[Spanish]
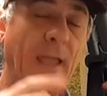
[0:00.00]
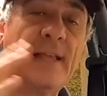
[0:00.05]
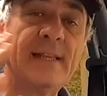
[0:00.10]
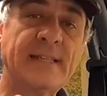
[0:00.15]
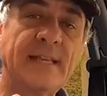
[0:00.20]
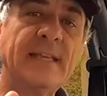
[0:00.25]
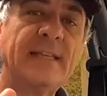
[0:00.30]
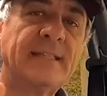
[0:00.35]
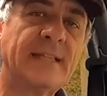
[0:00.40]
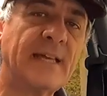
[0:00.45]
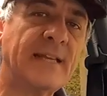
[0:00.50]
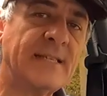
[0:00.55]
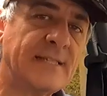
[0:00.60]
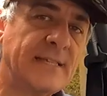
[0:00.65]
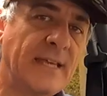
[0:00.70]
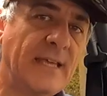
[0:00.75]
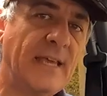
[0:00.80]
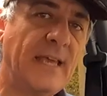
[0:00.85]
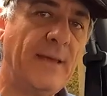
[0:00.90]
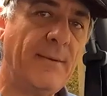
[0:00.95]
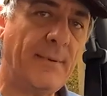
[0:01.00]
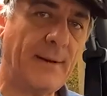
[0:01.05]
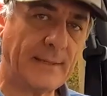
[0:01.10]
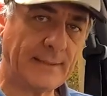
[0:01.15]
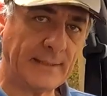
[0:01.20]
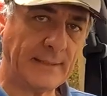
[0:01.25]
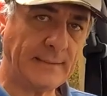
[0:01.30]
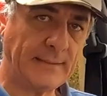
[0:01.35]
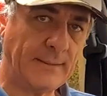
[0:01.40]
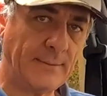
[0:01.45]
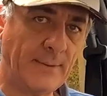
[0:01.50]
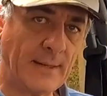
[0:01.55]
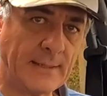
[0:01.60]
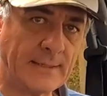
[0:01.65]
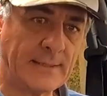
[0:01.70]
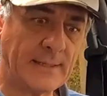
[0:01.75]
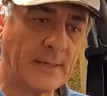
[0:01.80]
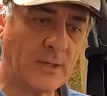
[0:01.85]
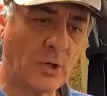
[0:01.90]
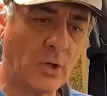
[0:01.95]
Ese detalle es bastante
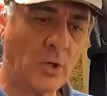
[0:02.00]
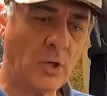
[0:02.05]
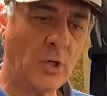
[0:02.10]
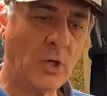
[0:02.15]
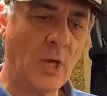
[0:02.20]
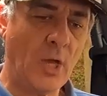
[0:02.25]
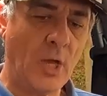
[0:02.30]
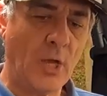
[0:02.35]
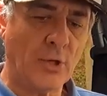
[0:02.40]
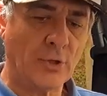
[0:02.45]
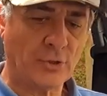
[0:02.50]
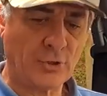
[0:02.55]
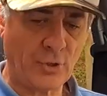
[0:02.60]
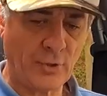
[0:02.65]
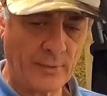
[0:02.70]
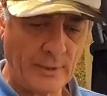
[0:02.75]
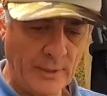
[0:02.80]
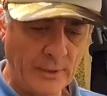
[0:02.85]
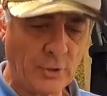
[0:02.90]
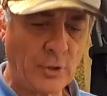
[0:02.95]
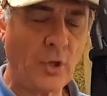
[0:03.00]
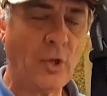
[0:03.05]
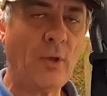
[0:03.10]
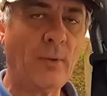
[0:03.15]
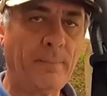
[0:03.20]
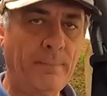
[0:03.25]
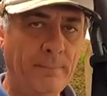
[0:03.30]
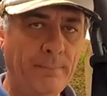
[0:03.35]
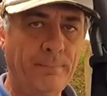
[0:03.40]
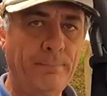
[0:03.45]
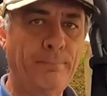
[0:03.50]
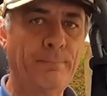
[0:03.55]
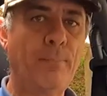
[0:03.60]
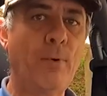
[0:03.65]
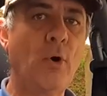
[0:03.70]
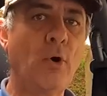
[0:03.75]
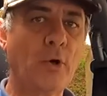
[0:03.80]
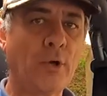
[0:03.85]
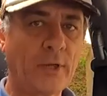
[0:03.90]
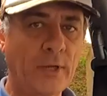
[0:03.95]
básico, sobre todo
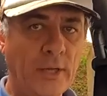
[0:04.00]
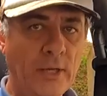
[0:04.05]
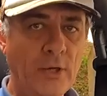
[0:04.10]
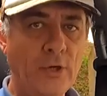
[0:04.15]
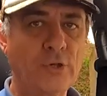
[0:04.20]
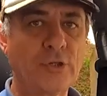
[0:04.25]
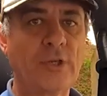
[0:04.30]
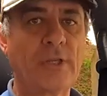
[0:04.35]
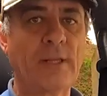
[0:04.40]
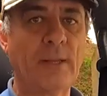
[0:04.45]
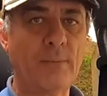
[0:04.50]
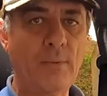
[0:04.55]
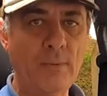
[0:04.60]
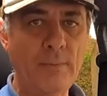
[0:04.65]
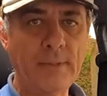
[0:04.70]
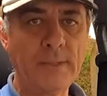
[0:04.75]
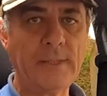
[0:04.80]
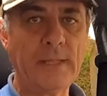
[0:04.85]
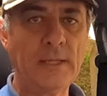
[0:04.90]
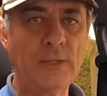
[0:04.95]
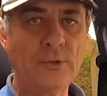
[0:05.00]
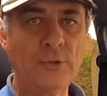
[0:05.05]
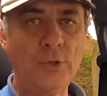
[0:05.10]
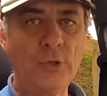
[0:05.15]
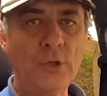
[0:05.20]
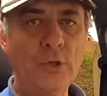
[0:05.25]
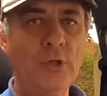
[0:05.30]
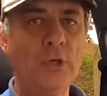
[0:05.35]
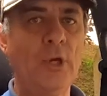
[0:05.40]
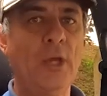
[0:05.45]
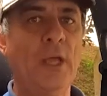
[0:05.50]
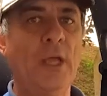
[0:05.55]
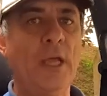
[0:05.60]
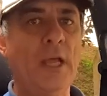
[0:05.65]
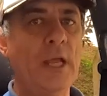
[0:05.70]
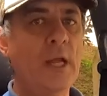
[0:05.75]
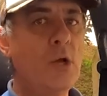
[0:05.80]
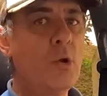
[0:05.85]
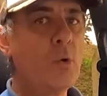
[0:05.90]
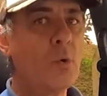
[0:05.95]
porque nos estamos metiendo
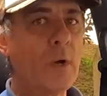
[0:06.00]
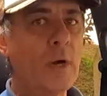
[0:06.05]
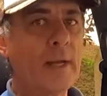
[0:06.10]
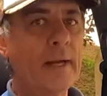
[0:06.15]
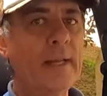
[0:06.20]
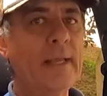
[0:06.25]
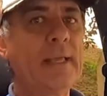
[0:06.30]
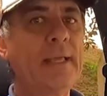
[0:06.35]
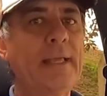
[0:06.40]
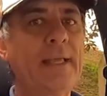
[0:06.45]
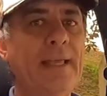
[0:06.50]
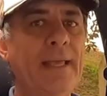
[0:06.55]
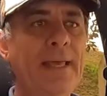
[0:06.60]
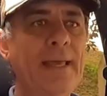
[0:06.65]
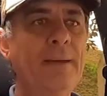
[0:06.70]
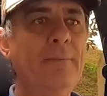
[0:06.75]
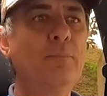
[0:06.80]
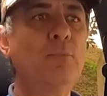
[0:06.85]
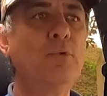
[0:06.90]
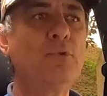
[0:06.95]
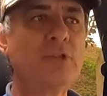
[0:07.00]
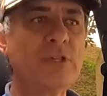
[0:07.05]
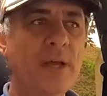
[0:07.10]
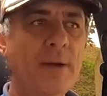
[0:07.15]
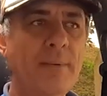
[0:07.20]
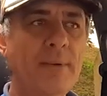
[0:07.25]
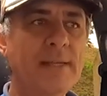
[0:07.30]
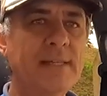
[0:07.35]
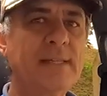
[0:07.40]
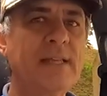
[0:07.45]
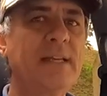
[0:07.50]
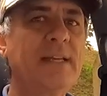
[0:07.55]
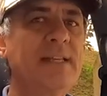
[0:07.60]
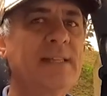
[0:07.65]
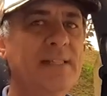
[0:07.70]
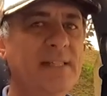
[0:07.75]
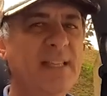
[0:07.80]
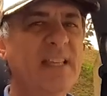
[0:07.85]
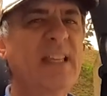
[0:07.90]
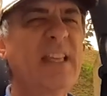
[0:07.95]
en lugares que muchas veces
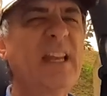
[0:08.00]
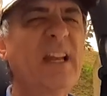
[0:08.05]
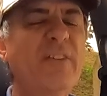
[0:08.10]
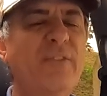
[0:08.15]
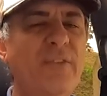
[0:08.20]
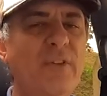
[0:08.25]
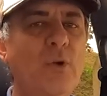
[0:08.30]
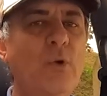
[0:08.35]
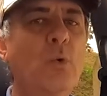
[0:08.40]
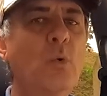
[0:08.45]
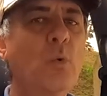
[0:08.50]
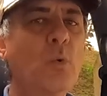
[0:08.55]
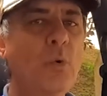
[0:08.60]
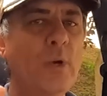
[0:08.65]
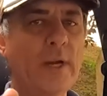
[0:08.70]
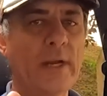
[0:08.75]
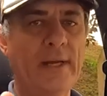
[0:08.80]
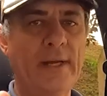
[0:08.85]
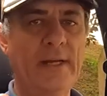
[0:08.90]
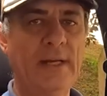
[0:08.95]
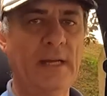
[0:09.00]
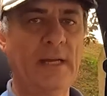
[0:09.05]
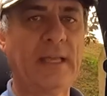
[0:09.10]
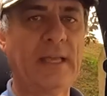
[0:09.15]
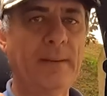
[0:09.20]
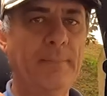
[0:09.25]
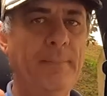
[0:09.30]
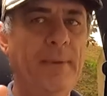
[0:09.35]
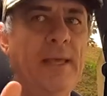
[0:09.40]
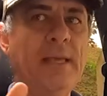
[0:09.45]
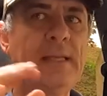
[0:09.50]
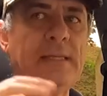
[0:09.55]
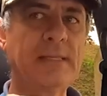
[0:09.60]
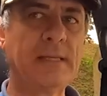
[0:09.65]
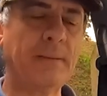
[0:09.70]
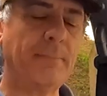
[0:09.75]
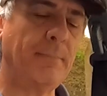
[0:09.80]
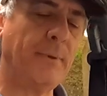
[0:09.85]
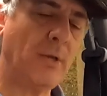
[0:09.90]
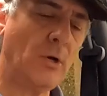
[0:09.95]
ni siquiera figuran en el
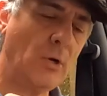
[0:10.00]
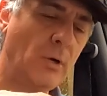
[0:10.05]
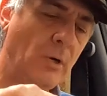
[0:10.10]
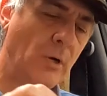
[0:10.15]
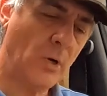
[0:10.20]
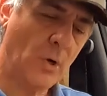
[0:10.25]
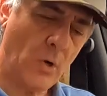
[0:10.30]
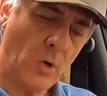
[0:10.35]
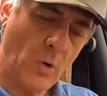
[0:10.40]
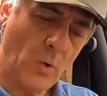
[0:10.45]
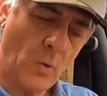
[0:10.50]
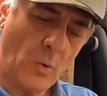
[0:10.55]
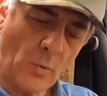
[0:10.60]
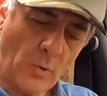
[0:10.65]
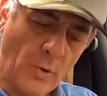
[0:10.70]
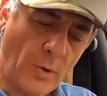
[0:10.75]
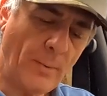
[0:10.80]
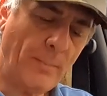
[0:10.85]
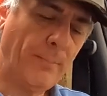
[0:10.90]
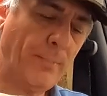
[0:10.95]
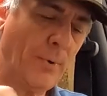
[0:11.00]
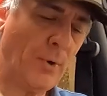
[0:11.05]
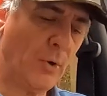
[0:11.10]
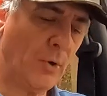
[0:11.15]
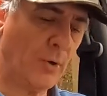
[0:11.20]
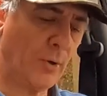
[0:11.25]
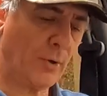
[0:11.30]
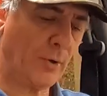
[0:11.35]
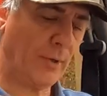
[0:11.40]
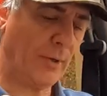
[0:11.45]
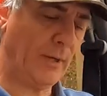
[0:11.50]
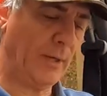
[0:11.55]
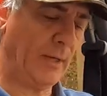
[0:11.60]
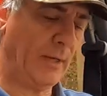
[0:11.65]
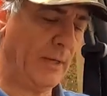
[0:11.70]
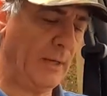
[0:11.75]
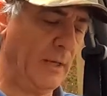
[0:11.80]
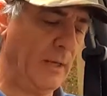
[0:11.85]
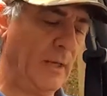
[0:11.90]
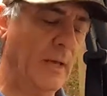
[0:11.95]
GPS, pero uno por,
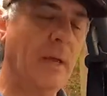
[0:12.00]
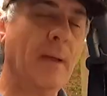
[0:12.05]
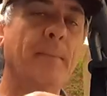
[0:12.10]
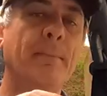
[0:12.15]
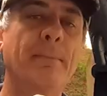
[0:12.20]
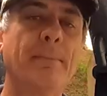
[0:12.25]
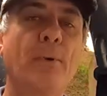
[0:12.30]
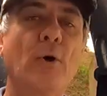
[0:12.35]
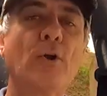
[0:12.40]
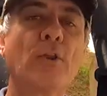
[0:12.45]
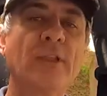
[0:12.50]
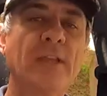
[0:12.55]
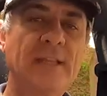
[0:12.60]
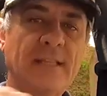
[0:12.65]
eh, por